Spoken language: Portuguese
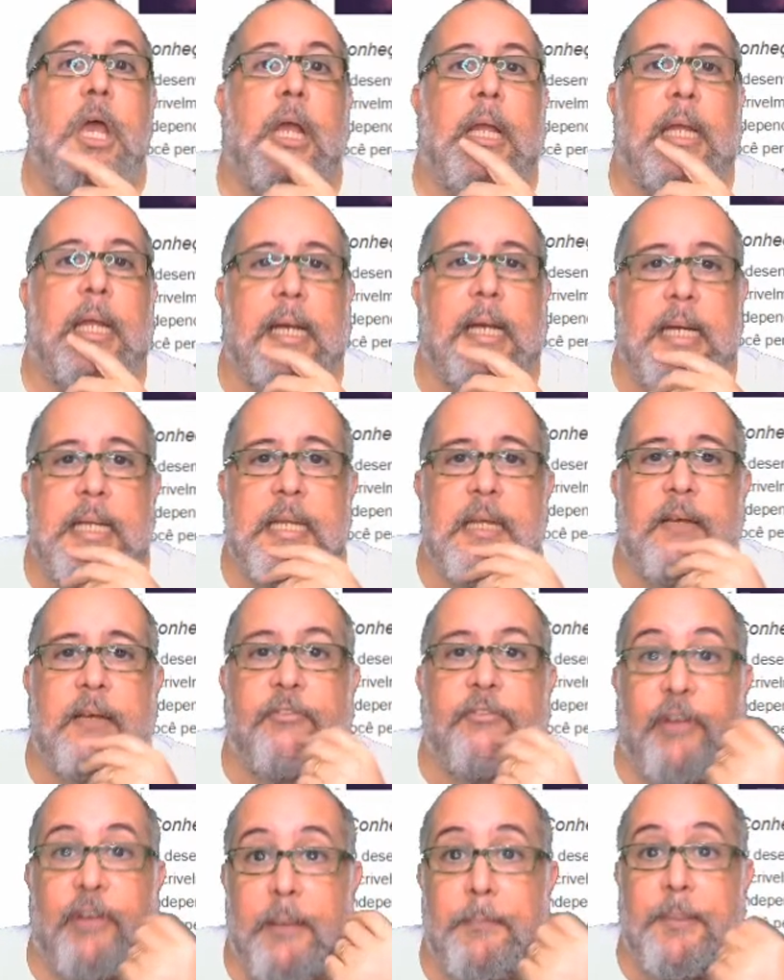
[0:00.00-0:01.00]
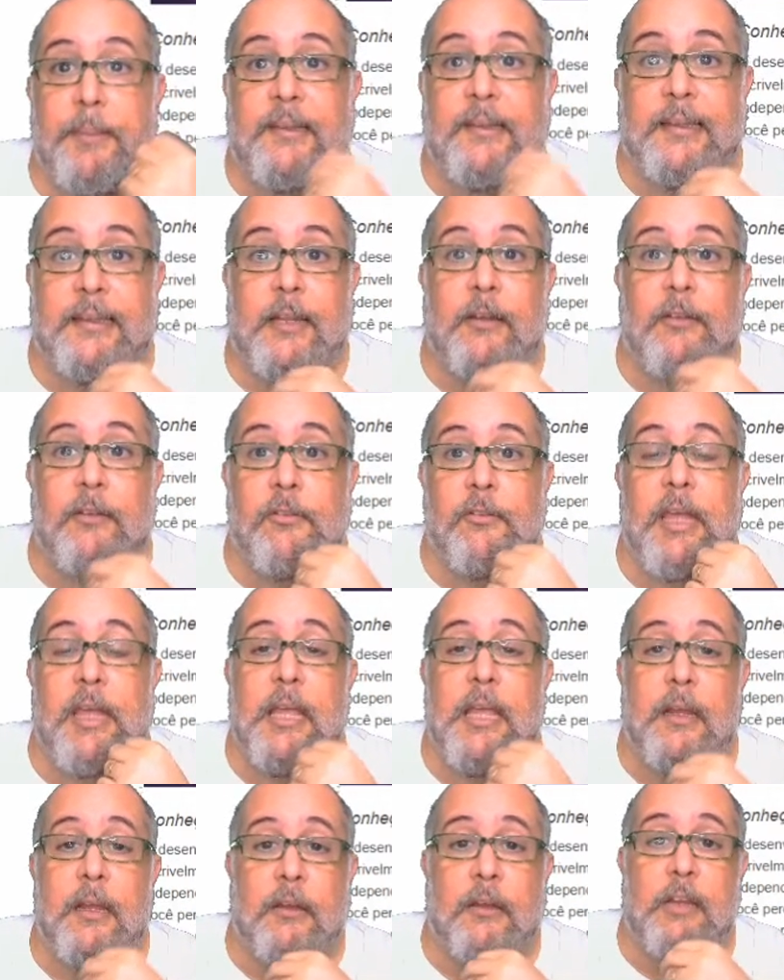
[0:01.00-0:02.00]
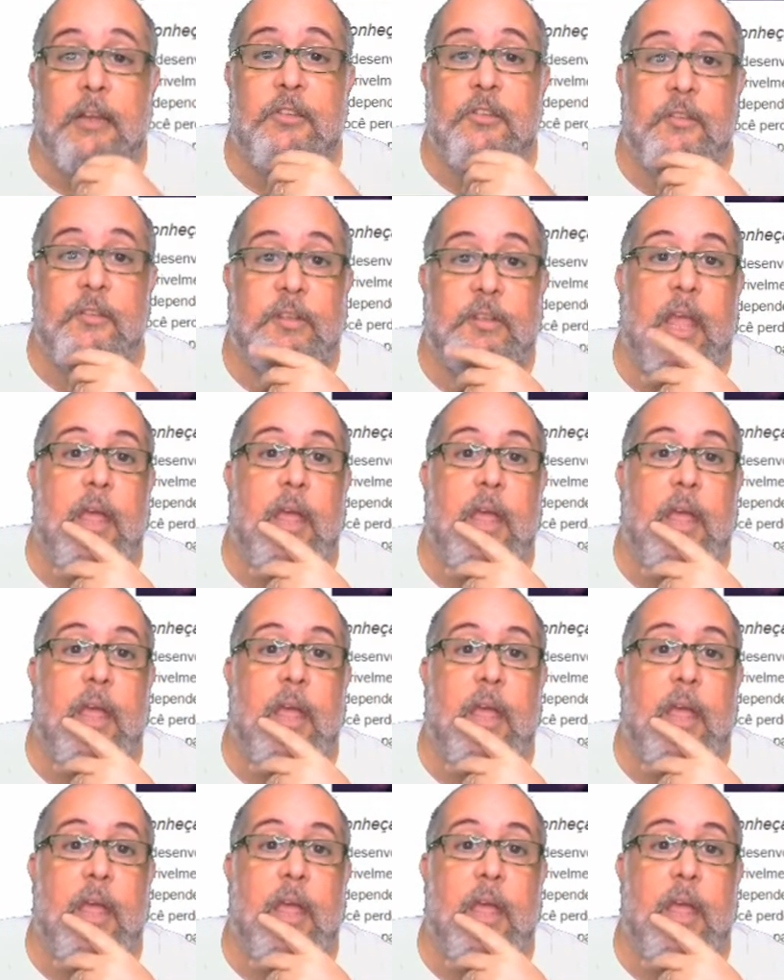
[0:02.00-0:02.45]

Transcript: Gunner foi apresentado no Guerrilla Collective.